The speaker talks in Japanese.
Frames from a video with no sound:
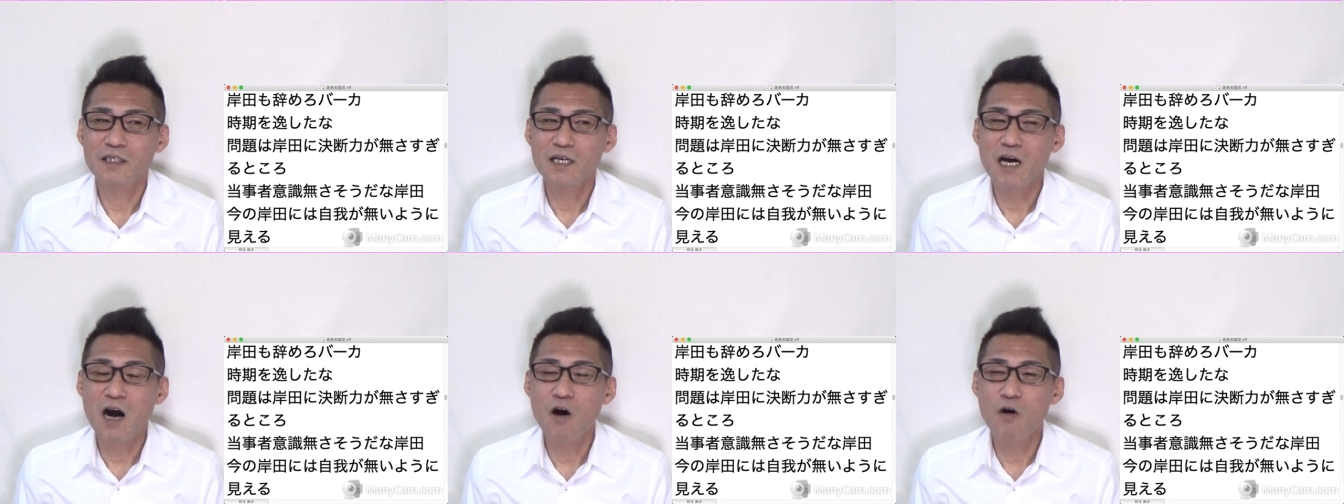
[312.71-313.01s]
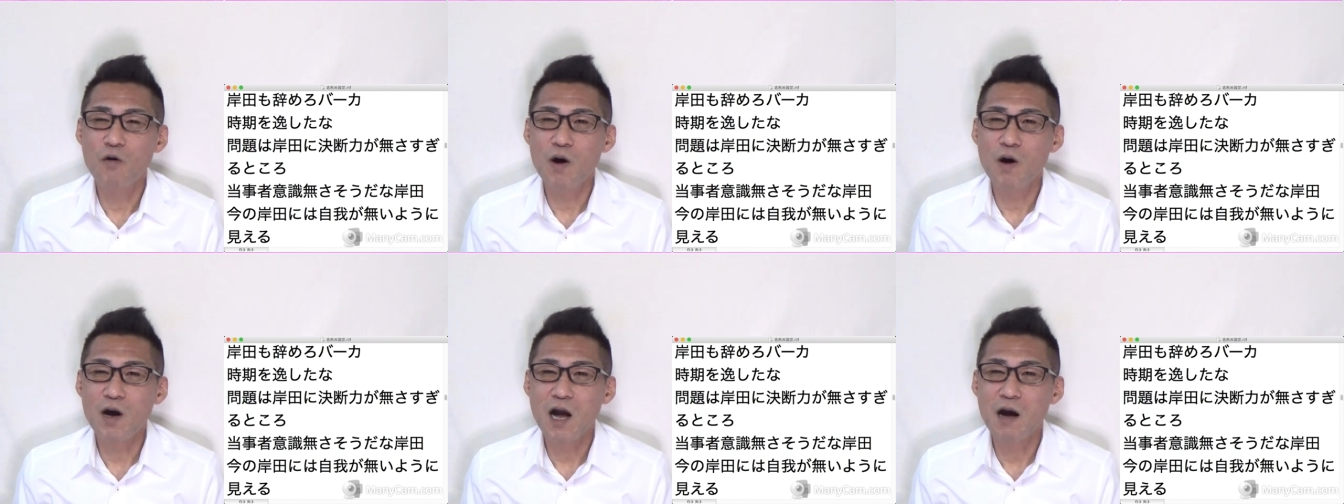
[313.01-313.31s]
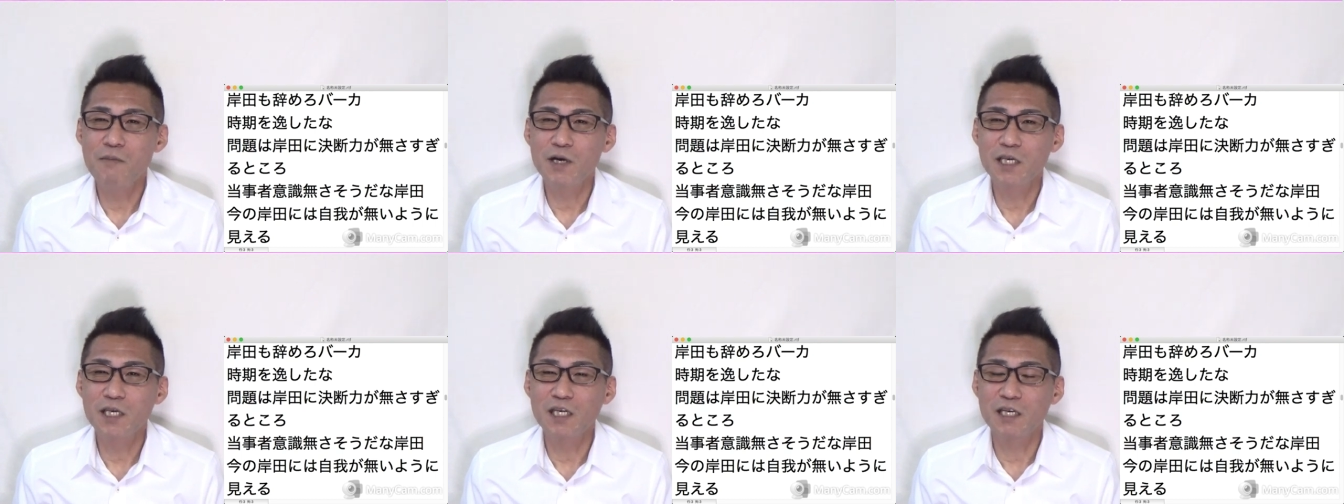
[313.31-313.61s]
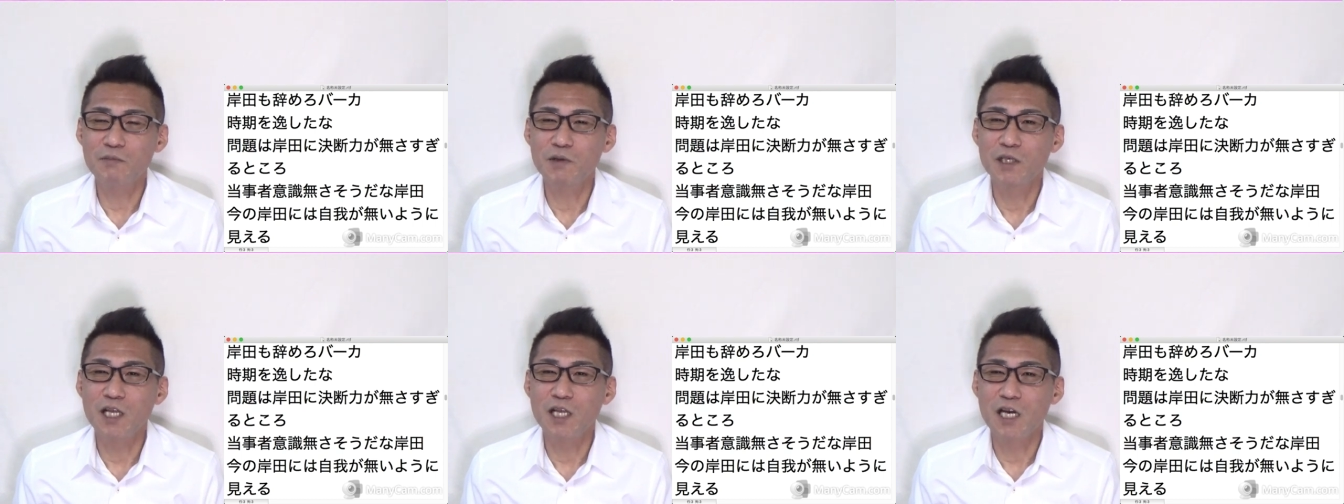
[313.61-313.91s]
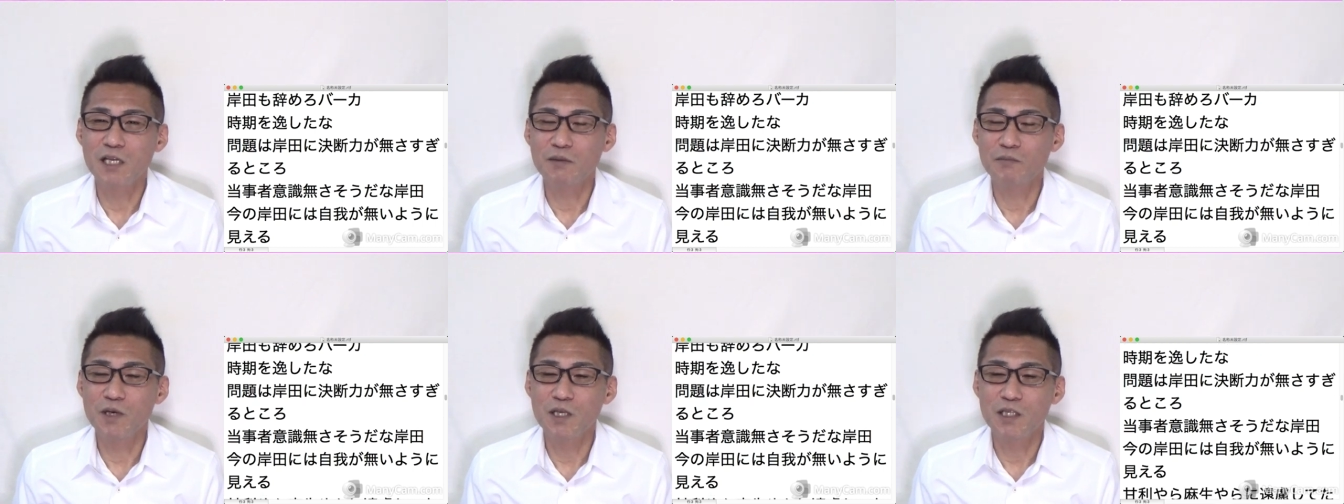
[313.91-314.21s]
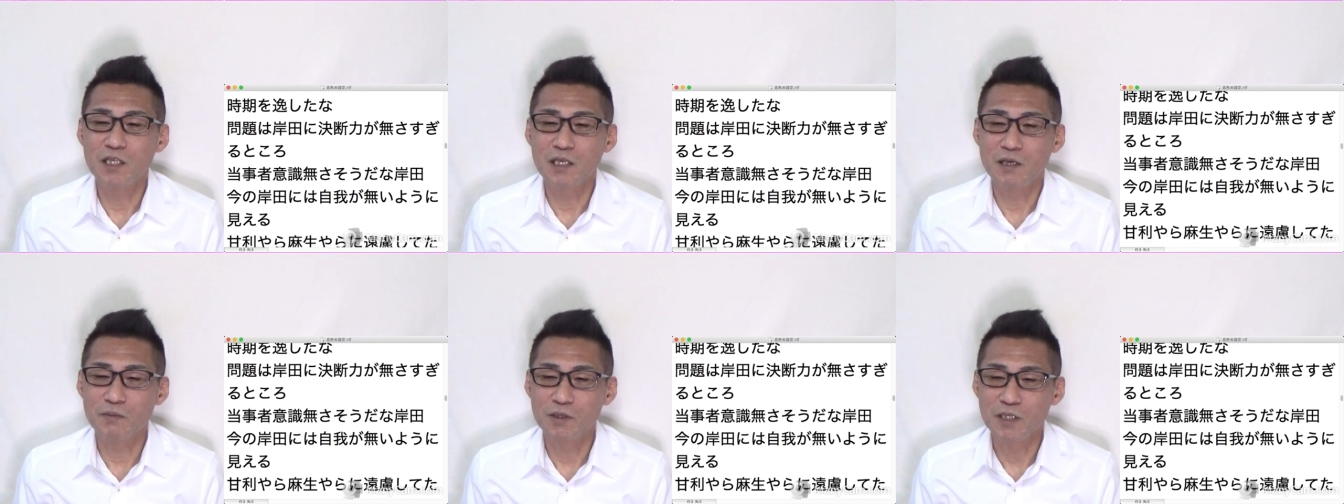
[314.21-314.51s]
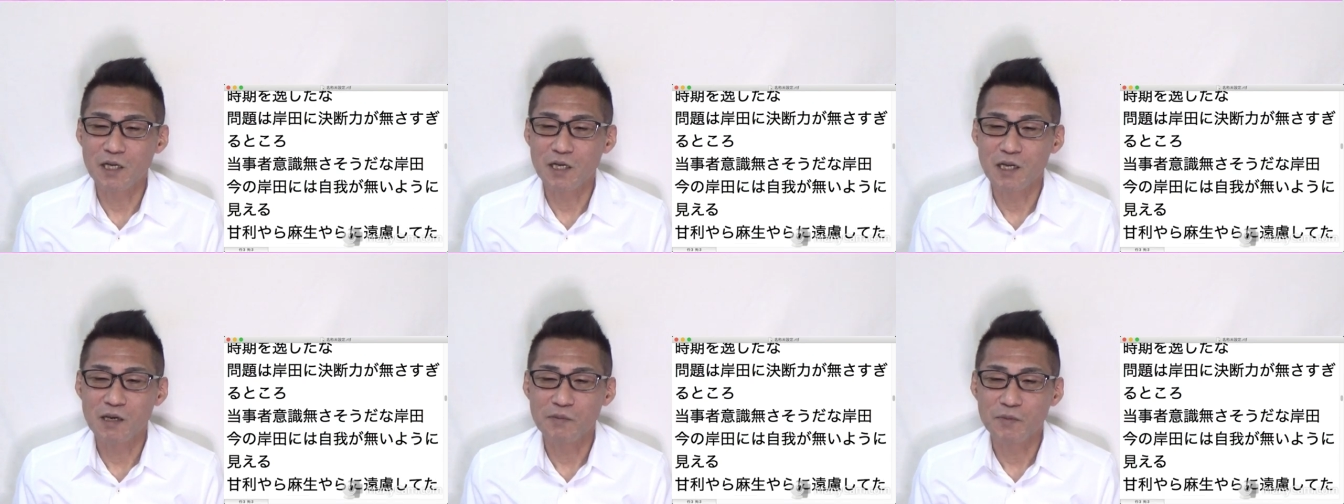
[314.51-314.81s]
顔はカマキリみたいに見えてきま
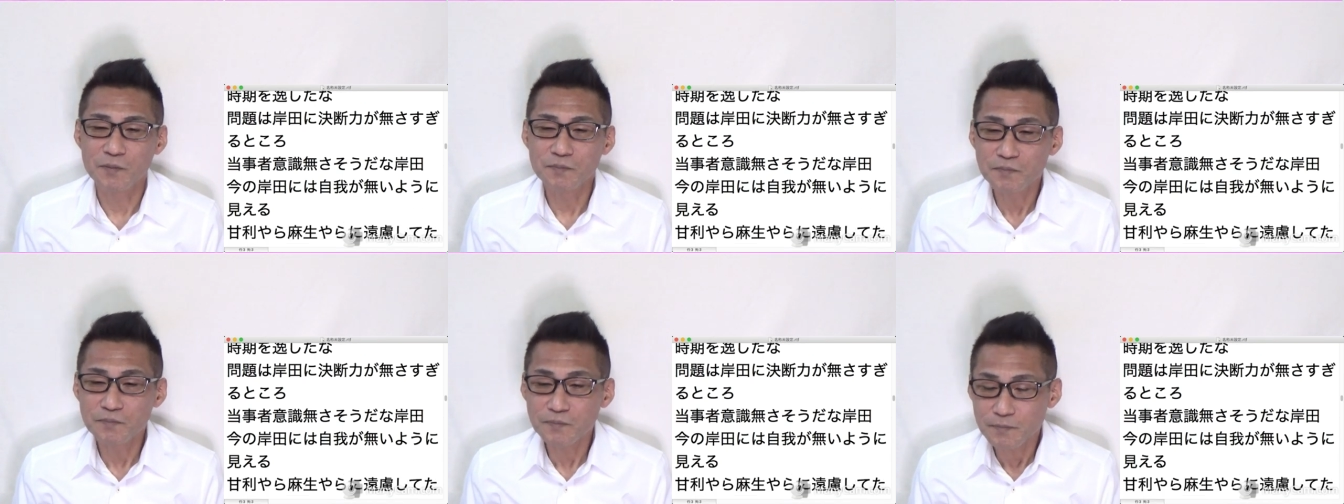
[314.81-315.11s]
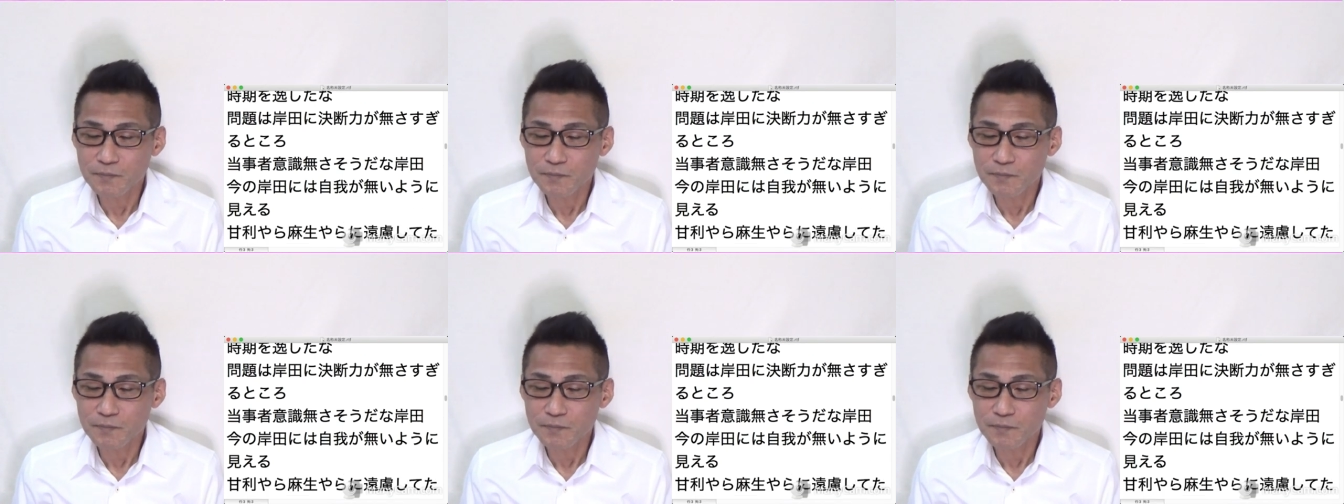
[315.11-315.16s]
したけれども、